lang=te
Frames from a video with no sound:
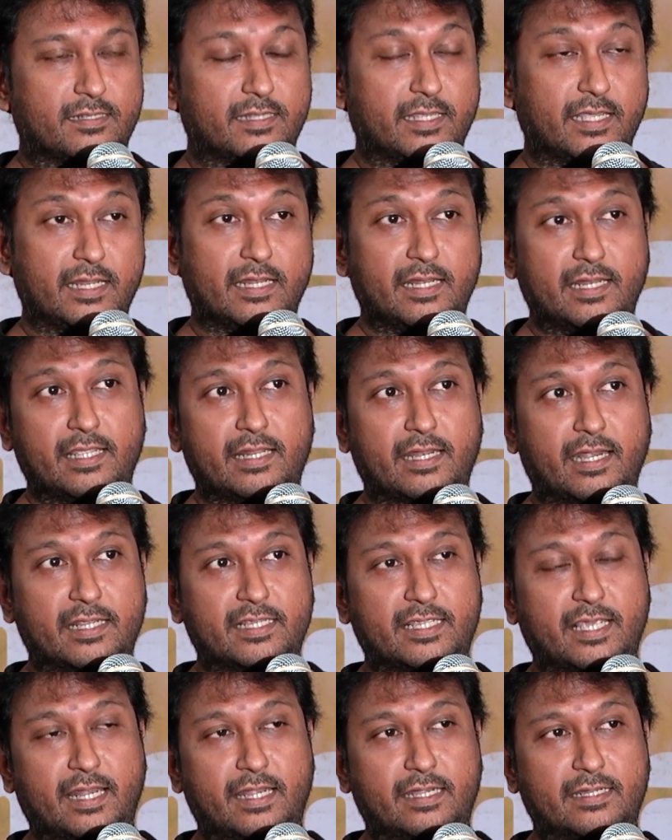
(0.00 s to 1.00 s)
దీన్ని రెడీ
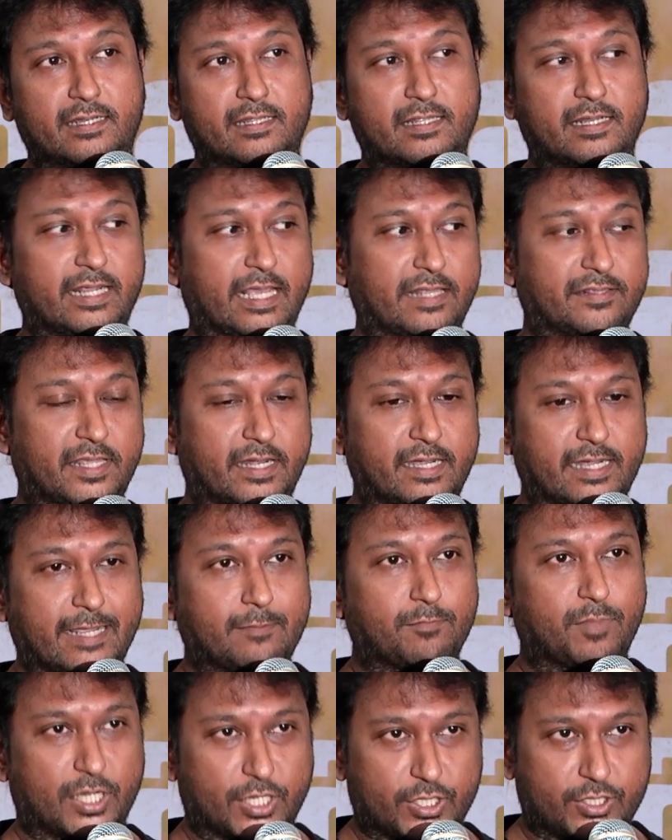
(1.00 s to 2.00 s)
చేయాలంటే దీనికి ఎంతైనా
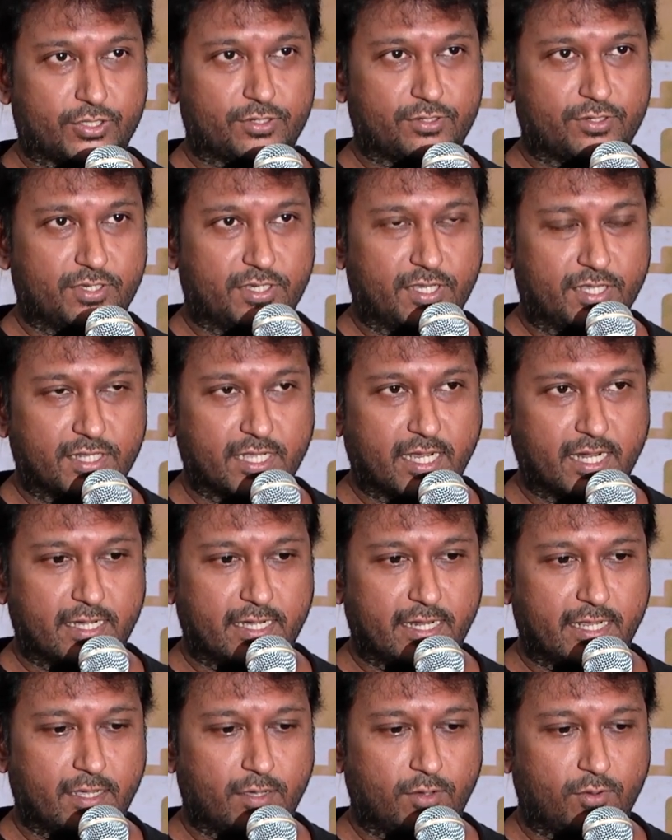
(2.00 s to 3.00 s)
టైం పట్టచ్చు
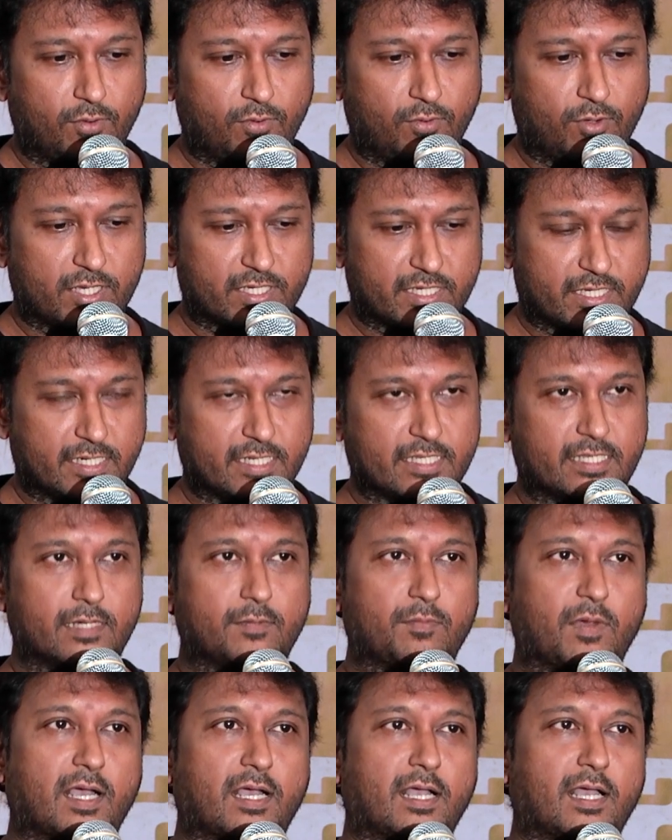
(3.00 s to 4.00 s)
ఎందుకంటే ఒక చిన్న
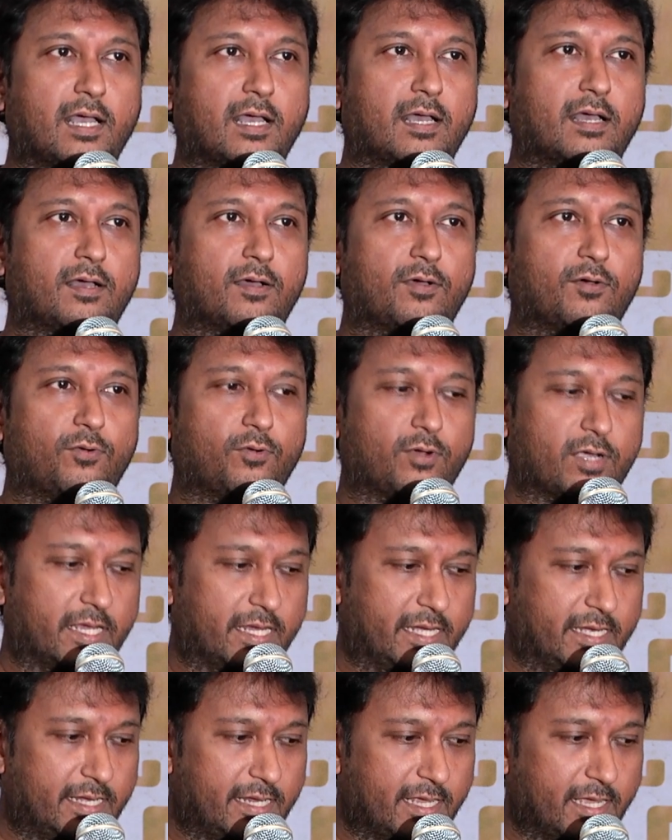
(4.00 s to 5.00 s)
సినిమాగా ఒక
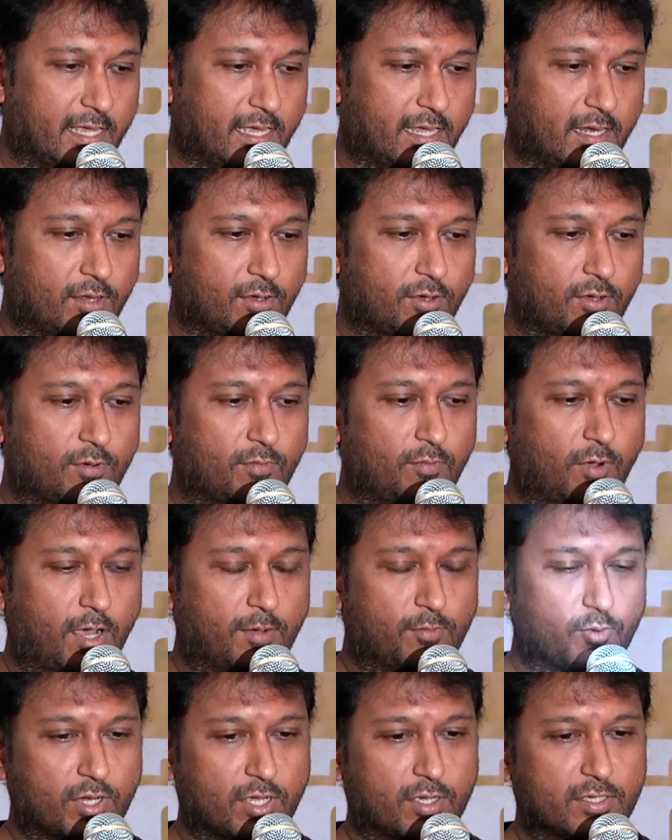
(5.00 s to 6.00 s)
ఇండియాలో
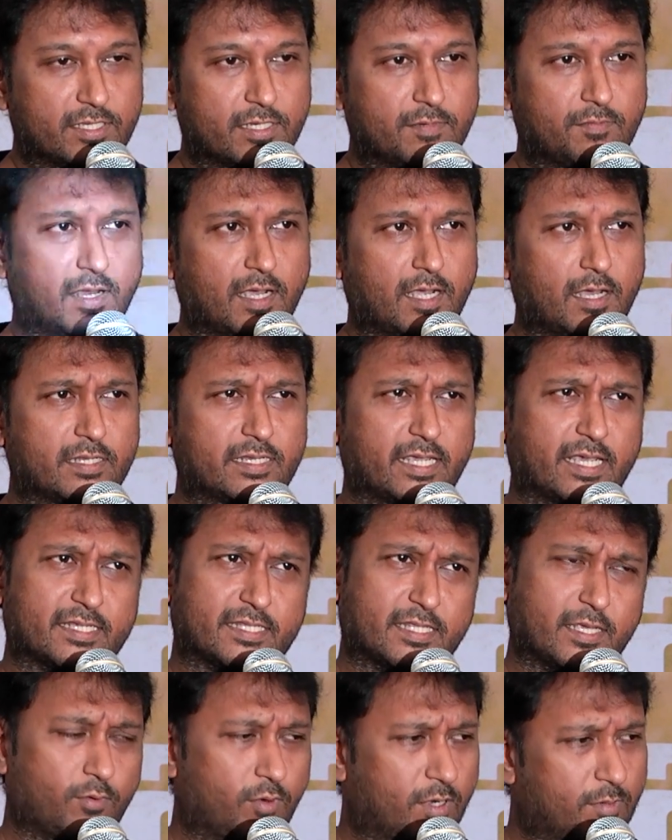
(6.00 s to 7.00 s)
మామూలుగా సినిమాగా
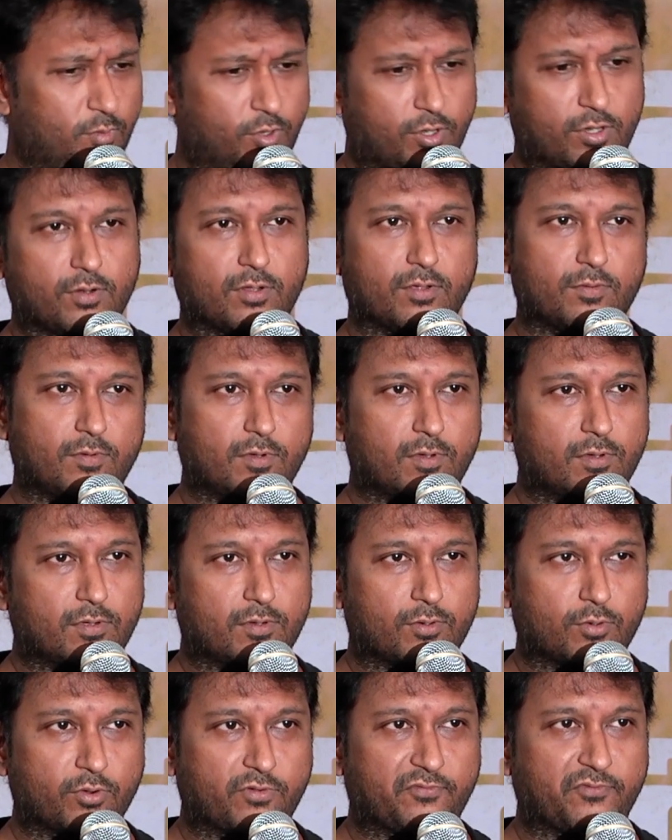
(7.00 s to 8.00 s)
చేస్తే వన్ మోర్
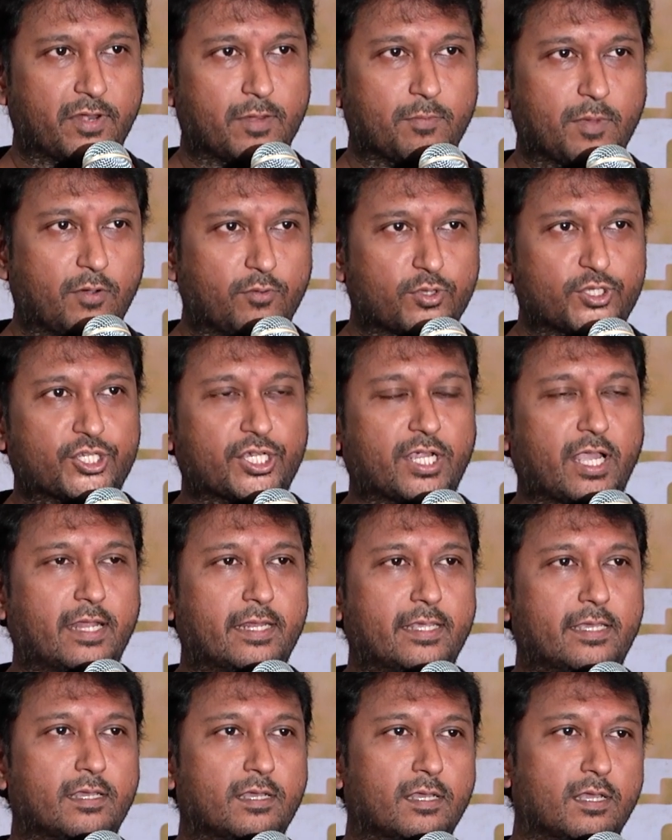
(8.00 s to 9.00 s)
గుడ్ ఫిల్మ్ అవ్వచ్చు
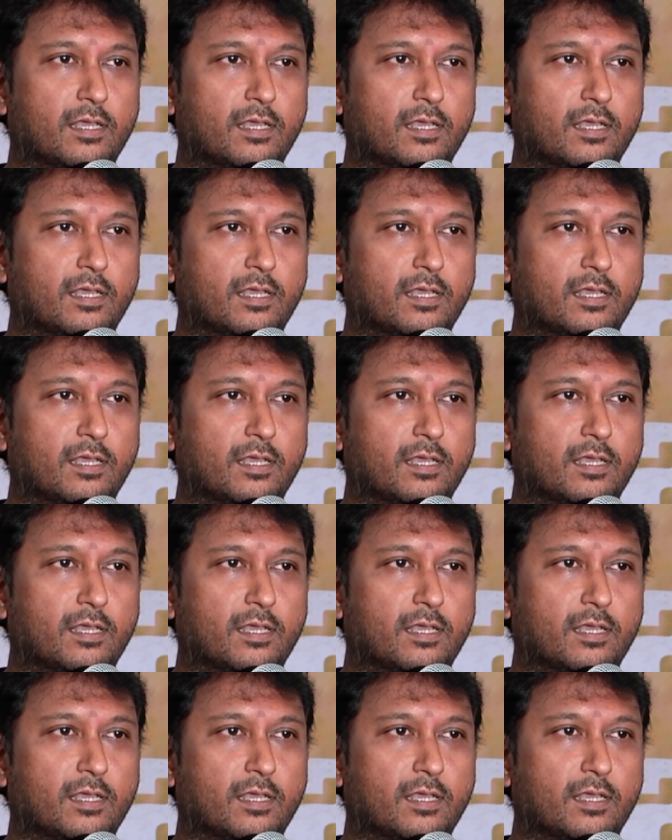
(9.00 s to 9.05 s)
కానీ